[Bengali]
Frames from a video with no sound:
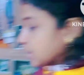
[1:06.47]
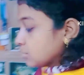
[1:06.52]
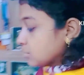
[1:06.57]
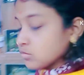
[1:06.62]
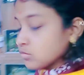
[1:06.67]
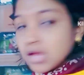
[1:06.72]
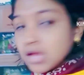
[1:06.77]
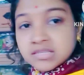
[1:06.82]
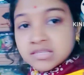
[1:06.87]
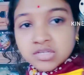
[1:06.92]

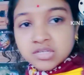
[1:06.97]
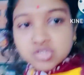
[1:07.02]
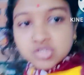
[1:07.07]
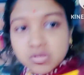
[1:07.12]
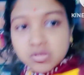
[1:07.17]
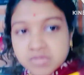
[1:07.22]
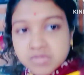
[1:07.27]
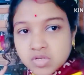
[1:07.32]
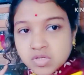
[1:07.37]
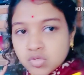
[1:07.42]
এগুলো আজকে
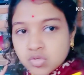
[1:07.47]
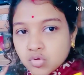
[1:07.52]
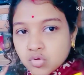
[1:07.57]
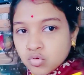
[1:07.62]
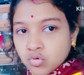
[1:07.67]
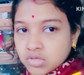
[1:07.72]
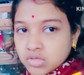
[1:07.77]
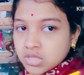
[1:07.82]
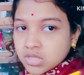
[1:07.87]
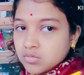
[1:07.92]
সব জানো তো
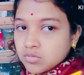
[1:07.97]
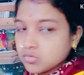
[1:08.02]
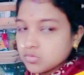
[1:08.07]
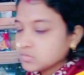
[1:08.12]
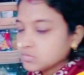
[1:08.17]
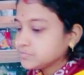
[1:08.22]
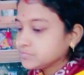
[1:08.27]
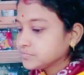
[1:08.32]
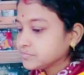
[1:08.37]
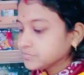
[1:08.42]
রোদে দেব
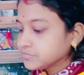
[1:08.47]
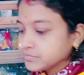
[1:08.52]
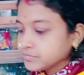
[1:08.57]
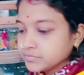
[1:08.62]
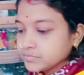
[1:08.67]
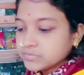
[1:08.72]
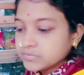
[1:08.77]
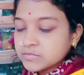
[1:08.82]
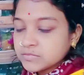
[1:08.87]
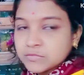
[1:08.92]

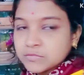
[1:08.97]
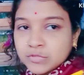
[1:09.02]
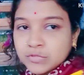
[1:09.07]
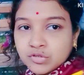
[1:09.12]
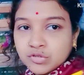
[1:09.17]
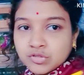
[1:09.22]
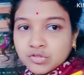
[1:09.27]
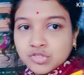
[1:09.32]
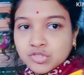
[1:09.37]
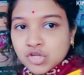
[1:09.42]

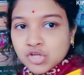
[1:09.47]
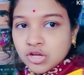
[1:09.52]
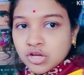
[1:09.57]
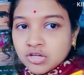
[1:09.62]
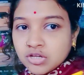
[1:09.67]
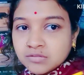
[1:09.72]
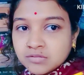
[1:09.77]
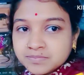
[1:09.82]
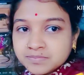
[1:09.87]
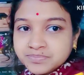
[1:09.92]
তো
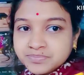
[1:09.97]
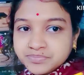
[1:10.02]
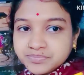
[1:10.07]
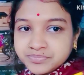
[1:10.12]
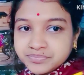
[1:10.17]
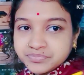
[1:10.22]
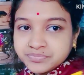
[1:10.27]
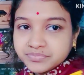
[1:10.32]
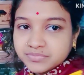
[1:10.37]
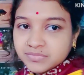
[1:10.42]
চলো
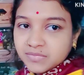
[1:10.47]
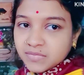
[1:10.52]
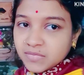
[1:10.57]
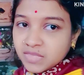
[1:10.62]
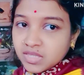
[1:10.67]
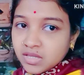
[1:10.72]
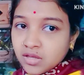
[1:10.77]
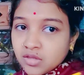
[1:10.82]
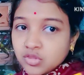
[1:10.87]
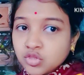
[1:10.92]

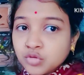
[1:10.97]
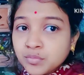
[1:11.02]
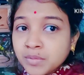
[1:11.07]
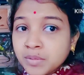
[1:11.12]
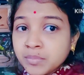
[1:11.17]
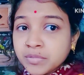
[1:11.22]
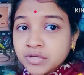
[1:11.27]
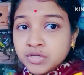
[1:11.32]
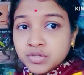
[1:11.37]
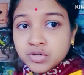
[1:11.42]
তোমরা
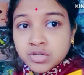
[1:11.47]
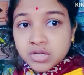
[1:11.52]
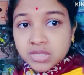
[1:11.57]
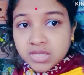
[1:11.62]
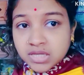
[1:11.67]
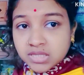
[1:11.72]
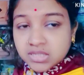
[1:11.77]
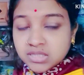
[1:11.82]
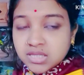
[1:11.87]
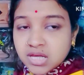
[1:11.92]
ভিডিওটা
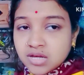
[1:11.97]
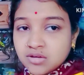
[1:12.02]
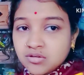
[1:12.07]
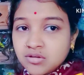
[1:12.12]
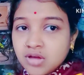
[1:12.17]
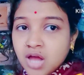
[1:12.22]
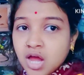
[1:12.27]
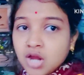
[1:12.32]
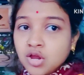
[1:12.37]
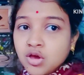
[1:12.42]
দেখতে থাকো
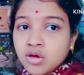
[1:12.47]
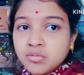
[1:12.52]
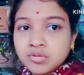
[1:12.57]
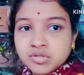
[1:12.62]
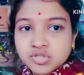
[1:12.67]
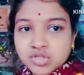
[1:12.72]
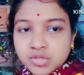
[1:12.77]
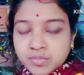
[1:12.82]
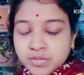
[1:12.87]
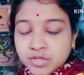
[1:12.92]
আর
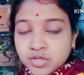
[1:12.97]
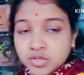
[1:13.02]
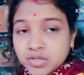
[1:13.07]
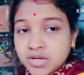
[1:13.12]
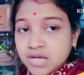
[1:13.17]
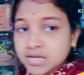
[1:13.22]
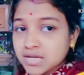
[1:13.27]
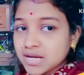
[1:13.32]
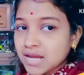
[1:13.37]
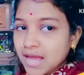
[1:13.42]
অবশ্যই
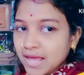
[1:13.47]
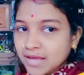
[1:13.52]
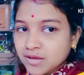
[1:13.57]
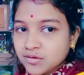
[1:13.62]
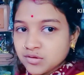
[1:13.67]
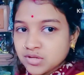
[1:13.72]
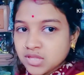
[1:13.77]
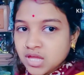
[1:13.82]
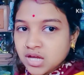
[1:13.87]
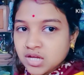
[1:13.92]
ভিডিওটা একটা লাইক
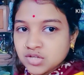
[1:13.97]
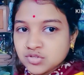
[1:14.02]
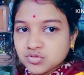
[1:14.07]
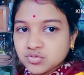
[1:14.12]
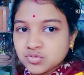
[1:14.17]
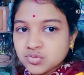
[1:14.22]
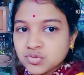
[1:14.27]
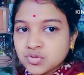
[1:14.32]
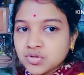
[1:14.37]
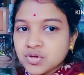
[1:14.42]
করে দেখা
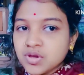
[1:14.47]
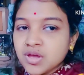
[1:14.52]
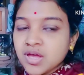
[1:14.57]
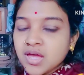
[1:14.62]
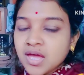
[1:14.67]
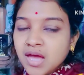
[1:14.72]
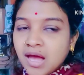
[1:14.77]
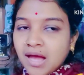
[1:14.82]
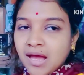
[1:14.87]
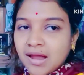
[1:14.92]
শুরু করো
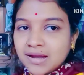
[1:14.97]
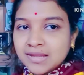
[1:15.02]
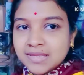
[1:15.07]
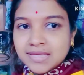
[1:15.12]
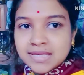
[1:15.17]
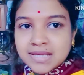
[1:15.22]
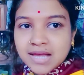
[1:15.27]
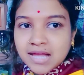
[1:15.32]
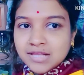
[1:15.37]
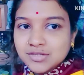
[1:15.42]
আর
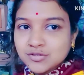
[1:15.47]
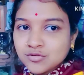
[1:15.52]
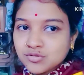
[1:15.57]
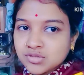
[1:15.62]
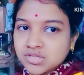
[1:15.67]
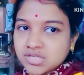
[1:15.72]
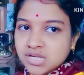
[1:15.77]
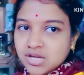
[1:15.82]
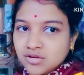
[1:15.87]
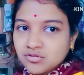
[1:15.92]
কি কাজ
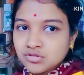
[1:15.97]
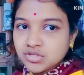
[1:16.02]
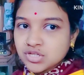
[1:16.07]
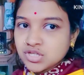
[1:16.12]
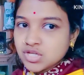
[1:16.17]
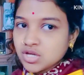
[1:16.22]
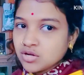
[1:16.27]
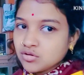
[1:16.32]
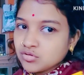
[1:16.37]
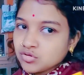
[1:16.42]
করছি না করছি
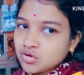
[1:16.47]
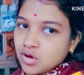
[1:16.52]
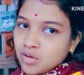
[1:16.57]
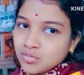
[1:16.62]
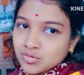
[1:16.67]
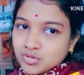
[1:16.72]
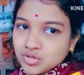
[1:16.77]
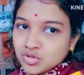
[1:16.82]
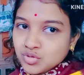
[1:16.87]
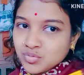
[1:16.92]
সেগুলো তো
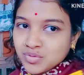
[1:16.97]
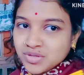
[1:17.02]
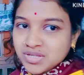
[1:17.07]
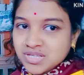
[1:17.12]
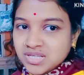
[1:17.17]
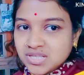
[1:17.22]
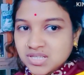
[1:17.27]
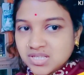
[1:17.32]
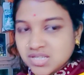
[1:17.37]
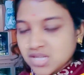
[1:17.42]
অবশ্যই তোমাদের
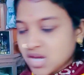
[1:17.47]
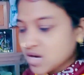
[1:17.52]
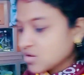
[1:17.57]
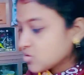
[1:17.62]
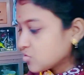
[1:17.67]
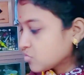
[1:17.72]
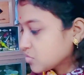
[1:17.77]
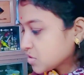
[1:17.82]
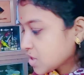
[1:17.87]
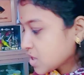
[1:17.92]
সাথে শেয়ার
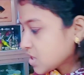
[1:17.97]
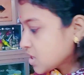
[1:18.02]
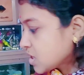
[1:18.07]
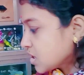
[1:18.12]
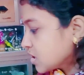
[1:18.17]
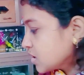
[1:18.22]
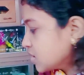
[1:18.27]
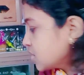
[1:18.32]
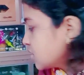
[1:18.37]
করবো তাই না